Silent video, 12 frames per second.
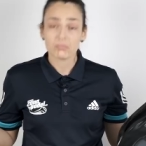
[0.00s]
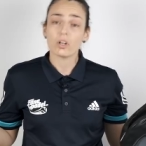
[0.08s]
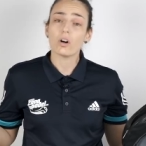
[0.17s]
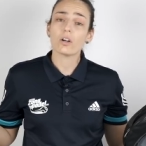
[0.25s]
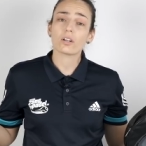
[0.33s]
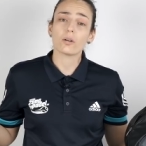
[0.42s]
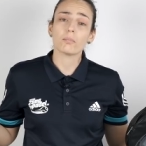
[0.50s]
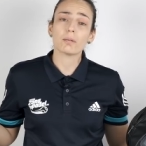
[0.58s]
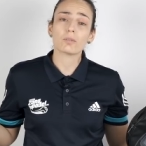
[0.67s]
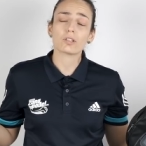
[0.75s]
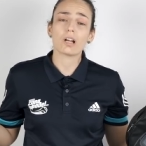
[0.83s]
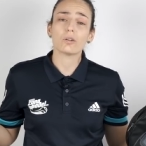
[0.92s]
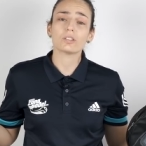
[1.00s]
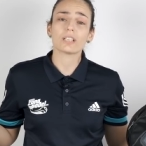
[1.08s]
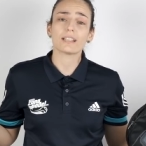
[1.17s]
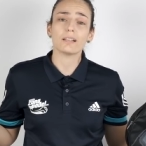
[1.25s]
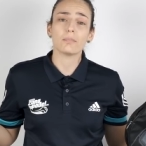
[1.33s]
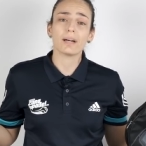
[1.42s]
Hoy rompemos la hucha
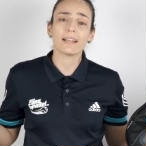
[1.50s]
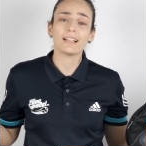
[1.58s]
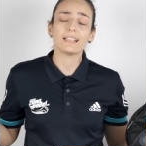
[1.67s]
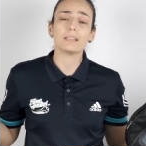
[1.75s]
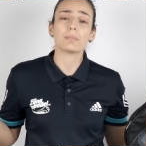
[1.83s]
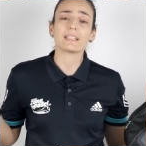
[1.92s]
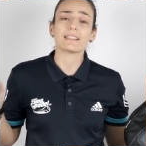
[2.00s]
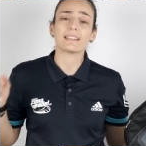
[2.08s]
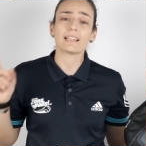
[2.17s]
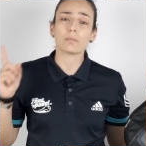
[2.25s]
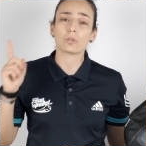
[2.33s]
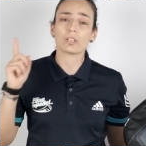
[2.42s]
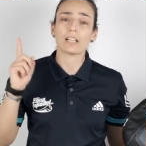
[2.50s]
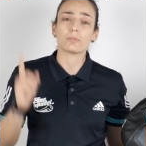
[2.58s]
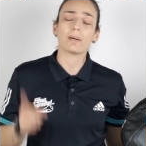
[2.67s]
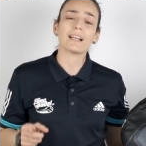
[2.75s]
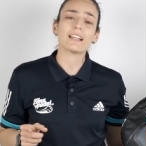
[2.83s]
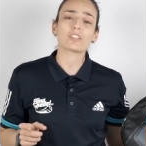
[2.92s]
del pádel y presentamos las
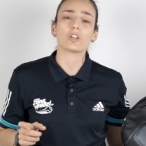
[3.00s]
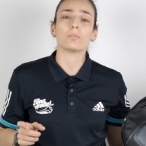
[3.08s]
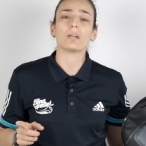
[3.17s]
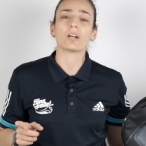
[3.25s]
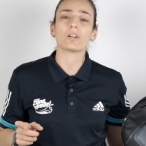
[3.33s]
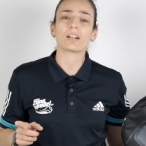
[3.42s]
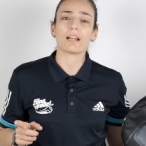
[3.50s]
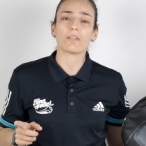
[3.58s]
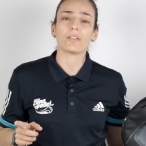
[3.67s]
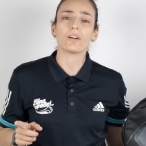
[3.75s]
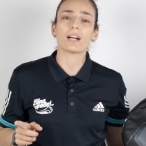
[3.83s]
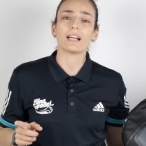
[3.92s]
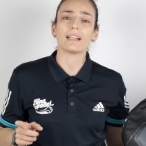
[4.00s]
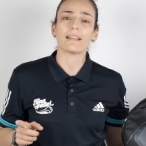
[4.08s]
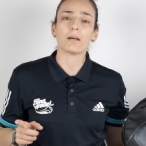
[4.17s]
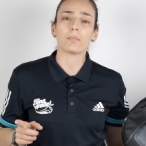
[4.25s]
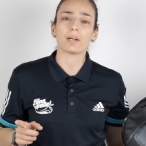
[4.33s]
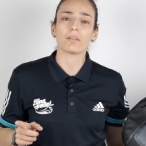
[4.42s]
palas con mejor relación
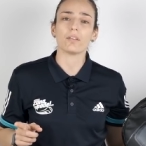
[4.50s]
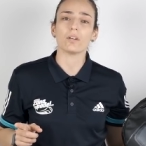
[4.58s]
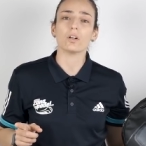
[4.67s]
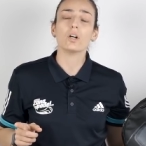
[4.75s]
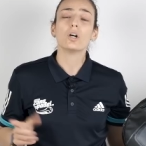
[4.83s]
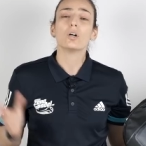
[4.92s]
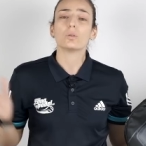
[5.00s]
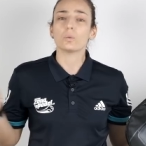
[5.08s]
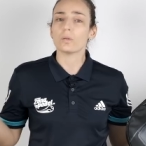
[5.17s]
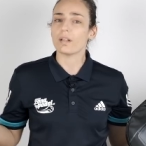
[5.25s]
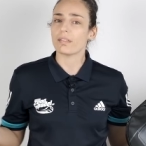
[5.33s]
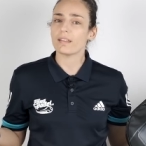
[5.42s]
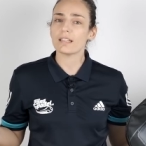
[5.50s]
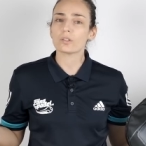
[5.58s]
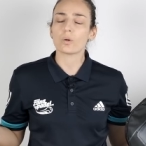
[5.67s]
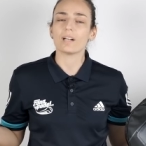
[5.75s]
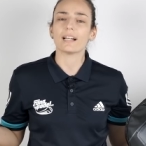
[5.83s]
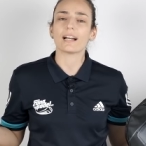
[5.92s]
calidad-precio. Tú decides
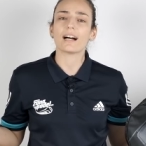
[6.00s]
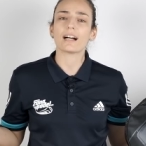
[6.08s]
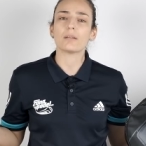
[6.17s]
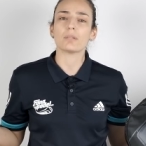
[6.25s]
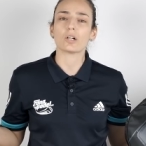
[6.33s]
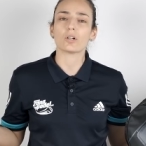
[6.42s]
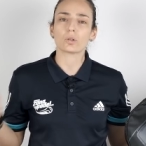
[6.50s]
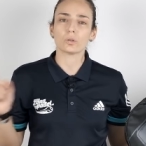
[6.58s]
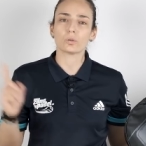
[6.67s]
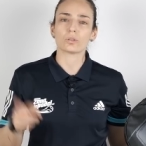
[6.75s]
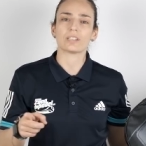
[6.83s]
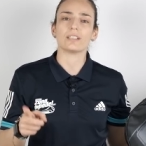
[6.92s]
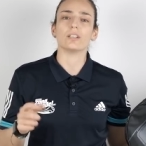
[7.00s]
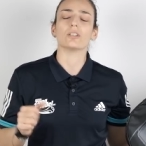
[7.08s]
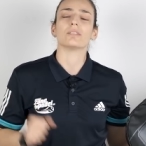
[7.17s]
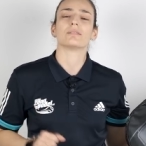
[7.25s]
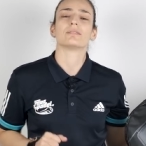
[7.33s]
cuál encaja mejor con tu estilo.